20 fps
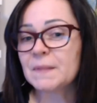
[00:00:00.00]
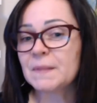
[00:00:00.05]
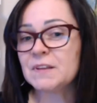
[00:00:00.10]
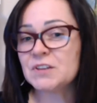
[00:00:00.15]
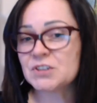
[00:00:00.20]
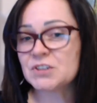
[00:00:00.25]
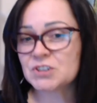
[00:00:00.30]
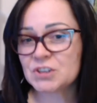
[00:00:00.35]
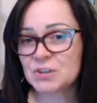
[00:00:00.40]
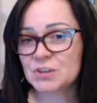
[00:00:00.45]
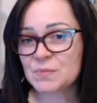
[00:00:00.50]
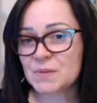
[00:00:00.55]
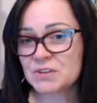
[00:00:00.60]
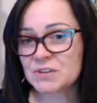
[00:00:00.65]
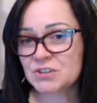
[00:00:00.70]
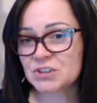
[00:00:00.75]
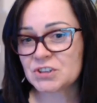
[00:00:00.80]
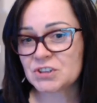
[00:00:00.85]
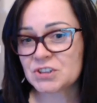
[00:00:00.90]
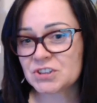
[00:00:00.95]
Jeżeli
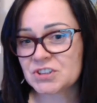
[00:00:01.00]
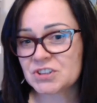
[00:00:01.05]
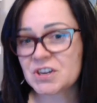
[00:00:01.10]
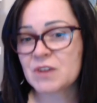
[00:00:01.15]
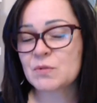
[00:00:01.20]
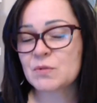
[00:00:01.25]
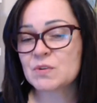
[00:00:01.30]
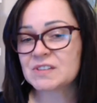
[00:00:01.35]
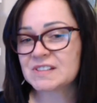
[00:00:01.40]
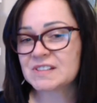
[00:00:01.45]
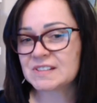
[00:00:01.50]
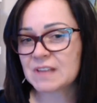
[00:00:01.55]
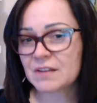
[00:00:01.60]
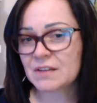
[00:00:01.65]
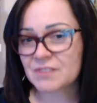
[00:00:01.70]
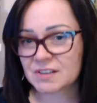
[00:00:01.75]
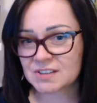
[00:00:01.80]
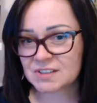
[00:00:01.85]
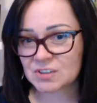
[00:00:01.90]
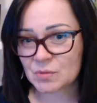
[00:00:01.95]
będziesz chciał
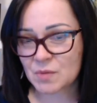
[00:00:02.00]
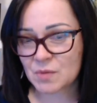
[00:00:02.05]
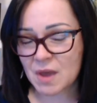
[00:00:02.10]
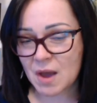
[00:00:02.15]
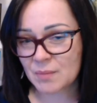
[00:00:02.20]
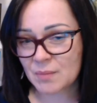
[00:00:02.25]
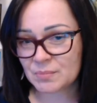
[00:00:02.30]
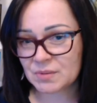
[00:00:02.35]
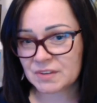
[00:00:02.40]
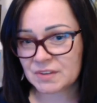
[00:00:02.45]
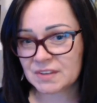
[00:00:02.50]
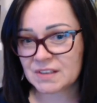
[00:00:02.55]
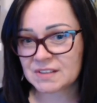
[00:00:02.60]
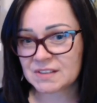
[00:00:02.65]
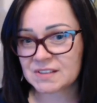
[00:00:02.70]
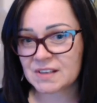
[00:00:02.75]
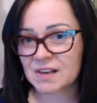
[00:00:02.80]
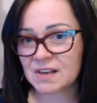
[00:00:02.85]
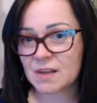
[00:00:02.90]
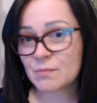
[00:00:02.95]
stawiać sobie ambitne
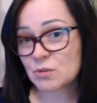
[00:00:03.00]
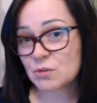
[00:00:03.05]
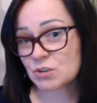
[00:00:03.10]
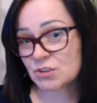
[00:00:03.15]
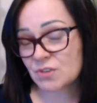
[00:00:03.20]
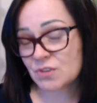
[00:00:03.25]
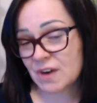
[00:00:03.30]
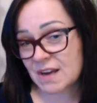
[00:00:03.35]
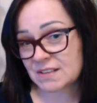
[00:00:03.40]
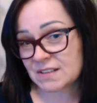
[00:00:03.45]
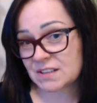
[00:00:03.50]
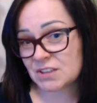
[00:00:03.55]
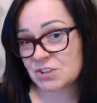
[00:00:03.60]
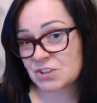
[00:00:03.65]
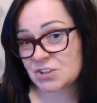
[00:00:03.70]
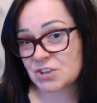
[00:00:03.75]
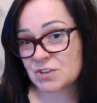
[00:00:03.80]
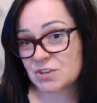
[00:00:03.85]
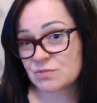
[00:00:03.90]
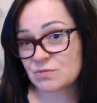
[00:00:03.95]
cele, może okazać
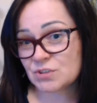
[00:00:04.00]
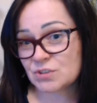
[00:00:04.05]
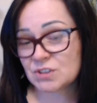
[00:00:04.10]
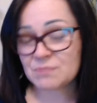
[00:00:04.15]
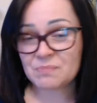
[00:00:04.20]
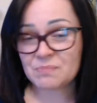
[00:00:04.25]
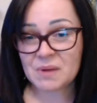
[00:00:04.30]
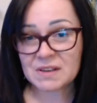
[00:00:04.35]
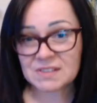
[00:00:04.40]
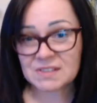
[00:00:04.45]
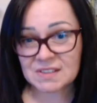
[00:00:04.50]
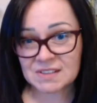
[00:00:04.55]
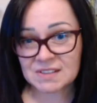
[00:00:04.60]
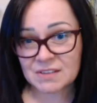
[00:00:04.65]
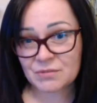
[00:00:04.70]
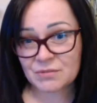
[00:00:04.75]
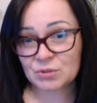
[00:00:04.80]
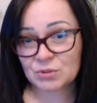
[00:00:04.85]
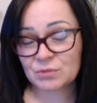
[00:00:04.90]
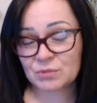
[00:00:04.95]
się, że praca
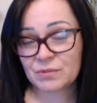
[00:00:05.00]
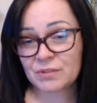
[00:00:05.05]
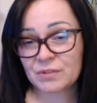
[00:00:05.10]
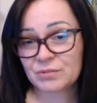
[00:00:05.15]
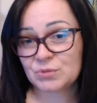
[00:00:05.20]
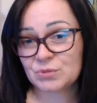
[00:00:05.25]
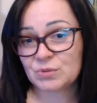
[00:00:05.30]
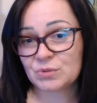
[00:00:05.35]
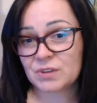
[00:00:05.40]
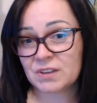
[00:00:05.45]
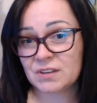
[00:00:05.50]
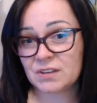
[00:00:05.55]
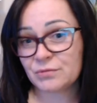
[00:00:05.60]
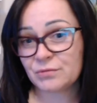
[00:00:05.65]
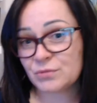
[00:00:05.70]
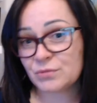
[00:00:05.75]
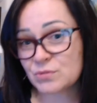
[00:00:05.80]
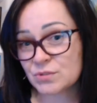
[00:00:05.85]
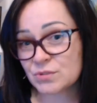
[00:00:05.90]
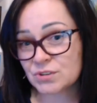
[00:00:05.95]
zawodowa, w której
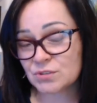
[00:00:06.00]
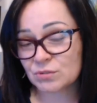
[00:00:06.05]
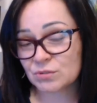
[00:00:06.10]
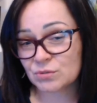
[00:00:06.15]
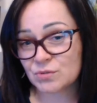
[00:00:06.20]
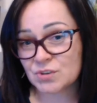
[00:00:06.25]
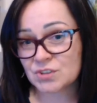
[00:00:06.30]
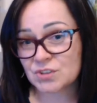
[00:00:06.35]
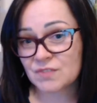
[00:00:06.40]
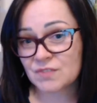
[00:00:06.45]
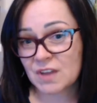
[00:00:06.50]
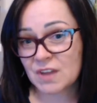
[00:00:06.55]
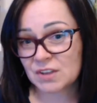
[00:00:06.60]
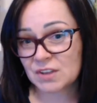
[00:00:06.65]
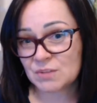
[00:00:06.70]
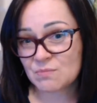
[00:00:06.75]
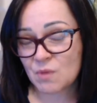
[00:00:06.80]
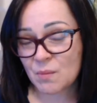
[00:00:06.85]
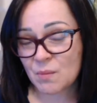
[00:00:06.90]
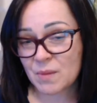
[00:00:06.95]
funkcjonujesz w
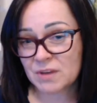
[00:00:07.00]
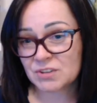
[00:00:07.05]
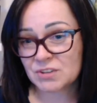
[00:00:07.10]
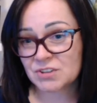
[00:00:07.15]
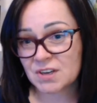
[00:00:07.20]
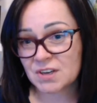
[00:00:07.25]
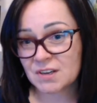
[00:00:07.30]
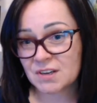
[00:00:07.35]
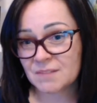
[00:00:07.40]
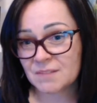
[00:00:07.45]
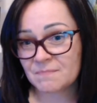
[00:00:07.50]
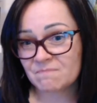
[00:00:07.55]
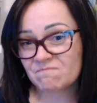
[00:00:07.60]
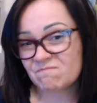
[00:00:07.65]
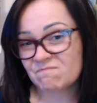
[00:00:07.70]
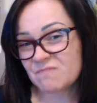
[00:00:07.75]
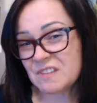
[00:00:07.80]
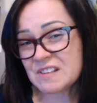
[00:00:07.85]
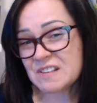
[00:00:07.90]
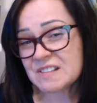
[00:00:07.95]
danym momencie,
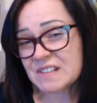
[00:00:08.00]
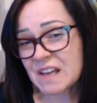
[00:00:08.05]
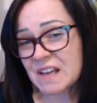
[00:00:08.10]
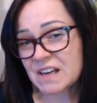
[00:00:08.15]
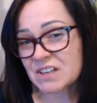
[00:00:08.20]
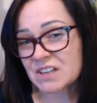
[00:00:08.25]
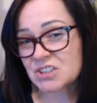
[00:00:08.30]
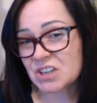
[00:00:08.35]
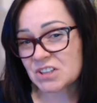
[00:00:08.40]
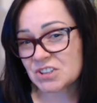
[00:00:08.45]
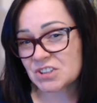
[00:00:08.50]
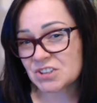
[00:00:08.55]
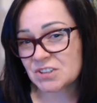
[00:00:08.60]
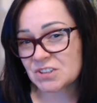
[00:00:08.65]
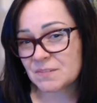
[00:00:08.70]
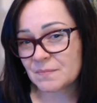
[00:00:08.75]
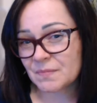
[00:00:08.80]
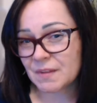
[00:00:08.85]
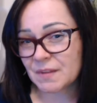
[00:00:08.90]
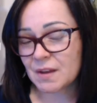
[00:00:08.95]
nie starcza ci.
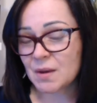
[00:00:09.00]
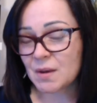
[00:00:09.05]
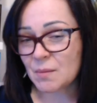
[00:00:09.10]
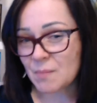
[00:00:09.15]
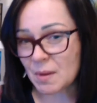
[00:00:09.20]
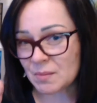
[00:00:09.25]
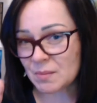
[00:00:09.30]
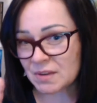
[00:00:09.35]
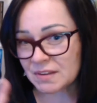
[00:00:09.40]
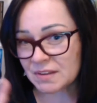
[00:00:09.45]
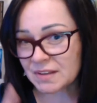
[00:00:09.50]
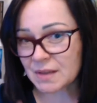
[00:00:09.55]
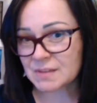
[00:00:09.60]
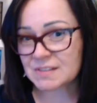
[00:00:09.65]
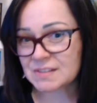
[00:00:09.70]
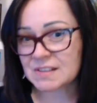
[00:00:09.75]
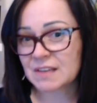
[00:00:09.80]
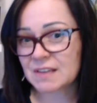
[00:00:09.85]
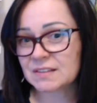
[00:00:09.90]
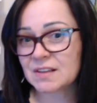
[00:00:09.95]
Pamiętaj
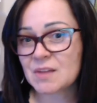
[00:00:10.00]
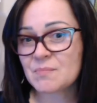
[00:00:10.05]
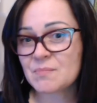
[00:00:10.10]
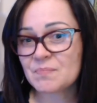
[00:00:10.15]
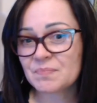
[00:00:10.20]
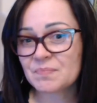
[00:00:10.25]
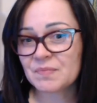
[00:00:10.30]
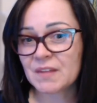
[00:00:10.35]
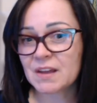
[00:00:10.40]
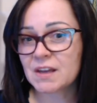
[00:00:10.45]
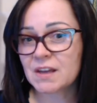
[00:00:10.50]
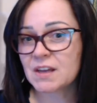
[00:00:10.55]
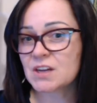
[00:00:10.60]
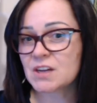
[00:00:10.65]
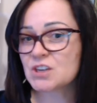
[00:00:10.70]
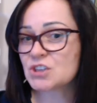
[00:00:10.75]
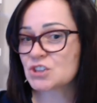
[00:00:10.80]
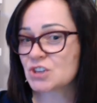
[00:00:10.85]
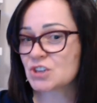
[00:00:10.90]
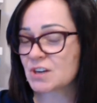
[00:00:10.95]
zatem,
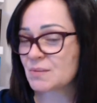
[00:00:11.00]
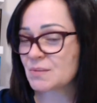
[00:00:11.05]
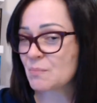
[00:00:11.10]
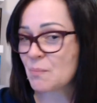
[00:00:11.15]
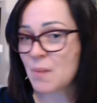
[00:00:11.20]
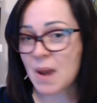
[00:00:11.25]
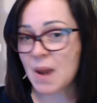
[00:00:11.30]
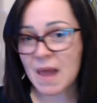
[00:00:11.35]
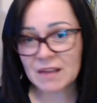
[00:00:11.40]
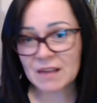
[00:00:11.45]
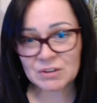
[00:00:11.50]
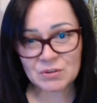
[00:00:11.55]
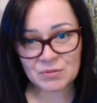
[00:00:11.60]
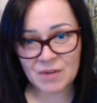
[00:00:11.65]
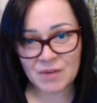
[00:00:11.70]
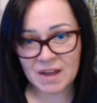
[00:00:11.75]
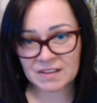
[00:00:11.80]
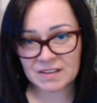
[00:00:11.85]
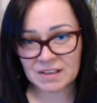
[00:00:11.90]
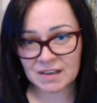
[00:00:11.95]
że
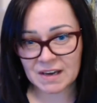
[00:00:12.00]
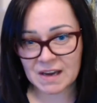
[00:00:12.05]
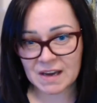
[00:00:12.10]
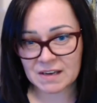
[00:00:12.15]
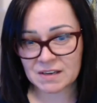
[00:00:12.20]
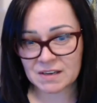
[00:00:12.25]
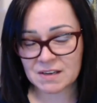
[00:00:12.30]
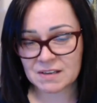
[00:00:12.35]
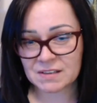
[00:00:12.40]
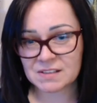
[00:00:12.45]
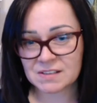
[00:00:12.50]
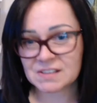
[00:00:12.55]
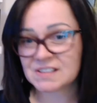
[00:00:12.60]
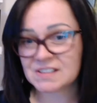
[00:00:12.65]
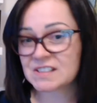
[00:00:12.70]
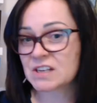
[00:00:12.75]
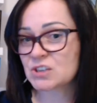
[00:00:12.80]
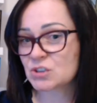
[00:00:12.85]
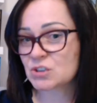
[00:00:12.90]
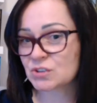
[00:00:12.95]
planowanie kariery,
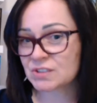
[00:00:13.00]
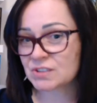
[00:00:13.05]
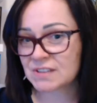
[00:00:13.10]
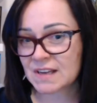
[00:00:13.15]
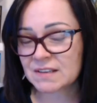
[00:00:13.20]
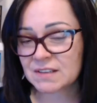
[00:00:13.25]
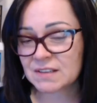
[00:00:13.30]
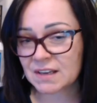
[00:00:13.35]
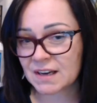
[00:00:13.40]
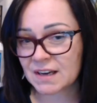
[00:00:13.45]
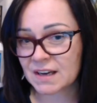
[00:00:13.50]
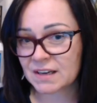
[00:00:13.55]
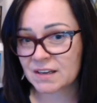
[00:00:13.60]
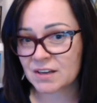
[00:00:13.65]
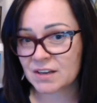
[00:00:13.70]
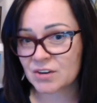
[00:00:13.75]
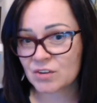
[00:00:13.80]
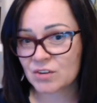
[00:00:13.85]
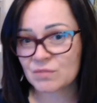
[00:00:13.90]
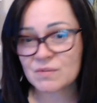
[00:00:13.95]
zarządzanie
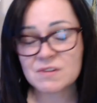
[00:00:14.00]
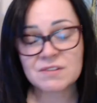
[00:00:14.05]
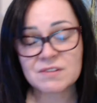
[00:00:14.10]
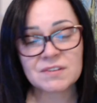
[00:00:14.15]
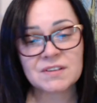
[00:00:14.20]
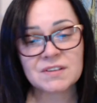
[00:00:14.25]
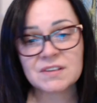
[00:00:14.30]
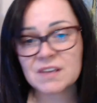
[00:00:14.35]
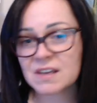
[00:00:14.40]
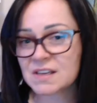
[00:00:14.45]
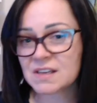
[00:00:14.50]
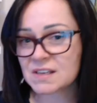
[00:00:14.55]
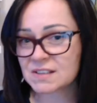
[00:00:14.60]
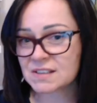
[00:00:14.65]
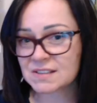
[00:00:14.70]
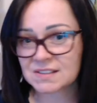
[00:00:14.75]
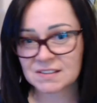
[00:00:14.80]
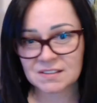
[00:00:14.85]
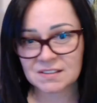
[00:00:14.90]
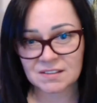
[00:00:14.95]
karierą nie
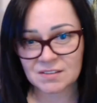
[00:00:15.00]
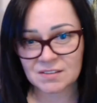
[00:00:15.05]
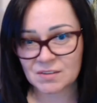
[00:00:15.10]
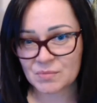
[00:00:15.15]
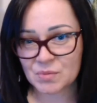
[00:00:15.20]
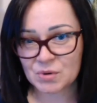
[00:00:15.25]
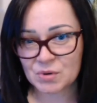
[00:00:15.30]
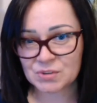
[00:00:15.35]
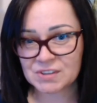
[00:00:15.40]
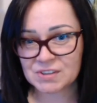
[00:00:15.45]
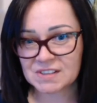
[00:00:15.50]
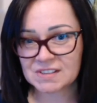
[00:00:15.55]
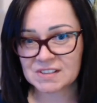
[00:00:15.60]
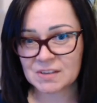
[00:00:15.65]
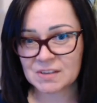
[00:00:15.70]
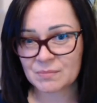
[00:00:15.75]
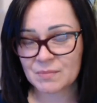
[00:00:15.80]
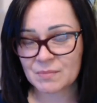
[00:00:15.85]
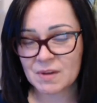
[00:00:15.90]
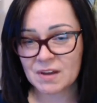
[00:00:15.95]
jest
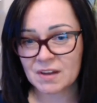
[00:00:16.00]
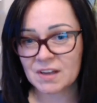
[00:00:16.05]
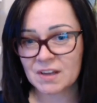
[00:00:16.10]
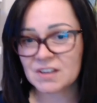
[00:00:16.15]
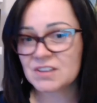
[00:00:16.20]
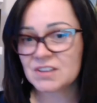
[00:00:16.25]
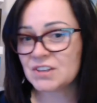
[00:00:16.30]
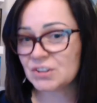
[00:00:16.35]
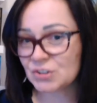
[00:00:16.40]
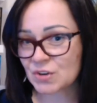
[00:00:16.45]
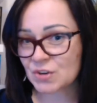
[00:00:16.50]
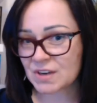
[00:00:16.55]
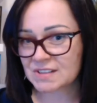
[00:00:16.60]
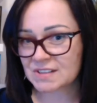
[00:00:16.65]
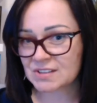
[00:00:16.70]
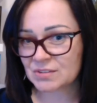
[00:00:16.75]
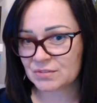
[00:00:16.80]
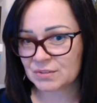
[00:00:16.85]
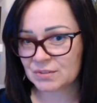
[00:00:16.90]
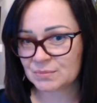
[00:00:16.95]
procesem
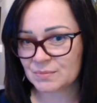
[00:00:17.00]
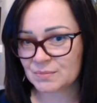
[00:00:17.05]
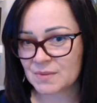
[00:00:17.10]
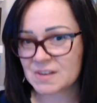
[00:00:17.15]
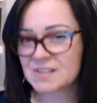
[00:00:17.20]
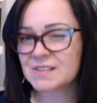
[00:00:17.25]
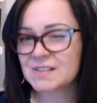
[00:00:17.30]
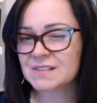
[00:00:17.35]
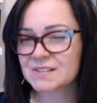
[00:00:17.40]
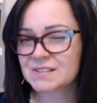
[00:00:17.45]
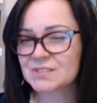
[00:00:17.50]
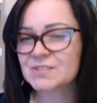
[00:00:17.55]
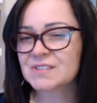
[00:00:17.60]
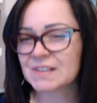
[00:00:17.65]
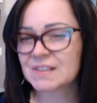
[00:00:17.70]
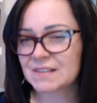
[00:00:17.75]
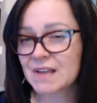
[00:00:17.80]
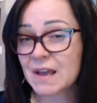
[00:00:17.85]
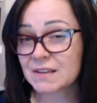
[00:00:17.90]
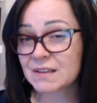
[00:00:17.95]
jednorazowym. Jest to
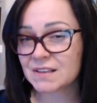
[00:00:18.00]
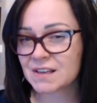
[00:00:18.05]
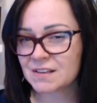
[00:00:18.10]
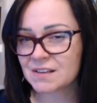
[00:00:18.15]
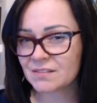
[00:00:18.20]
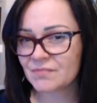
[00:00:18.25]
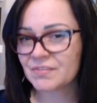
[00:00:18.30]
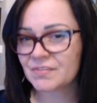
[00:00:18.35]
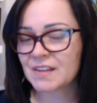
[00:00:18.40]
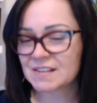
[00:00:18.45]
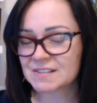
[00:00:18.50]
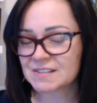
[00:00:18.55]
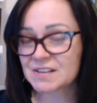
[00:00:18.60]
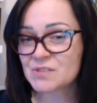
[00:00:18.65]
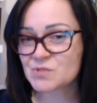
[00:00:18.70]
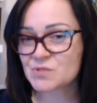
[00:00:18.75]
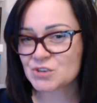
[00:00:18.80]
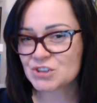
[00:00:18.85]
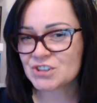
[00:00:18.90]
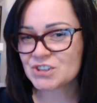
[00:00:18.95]
zadanie na
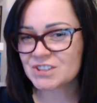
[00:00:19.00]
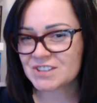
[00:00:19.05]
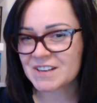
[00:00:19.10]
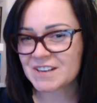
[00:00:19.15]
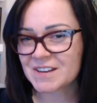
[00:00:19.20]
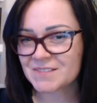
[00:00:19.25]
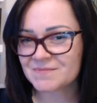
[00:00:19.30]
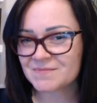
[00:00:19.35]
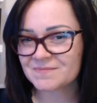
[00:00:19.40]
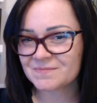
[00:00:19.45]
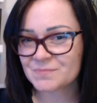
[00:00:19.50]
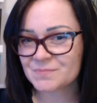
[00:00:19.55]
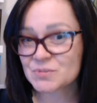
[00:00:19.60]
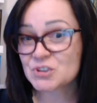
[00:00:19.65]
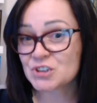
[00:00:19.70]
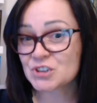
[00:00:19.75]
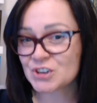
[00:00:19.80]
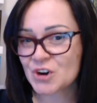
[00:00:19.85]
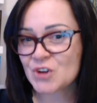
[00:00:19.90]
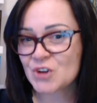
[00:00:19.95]
całe życie,
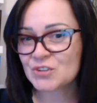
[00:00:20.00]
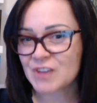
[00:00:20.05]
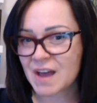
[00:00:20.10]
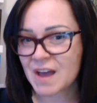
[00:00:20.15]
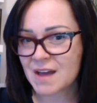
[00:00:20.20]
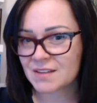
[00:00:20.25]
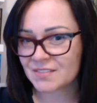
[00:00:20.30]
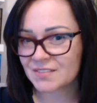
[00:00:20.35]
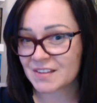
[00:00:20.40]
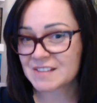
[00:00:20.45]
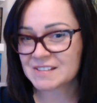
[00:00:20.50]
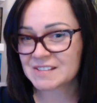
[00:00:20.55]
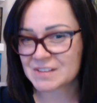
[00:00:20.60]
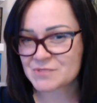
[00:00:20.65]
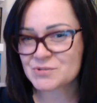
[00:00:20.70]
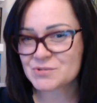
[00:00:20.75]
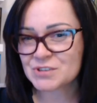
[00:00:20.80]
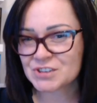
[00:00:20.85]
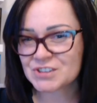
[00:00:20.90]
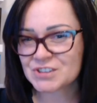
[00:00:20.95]
przygoda na
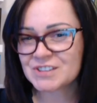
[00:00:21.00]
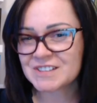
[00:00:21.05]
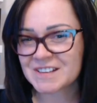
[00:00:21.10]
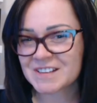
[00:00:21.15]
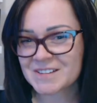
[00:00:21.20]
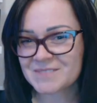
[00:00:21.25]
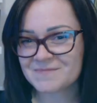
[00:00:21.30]
całe życie.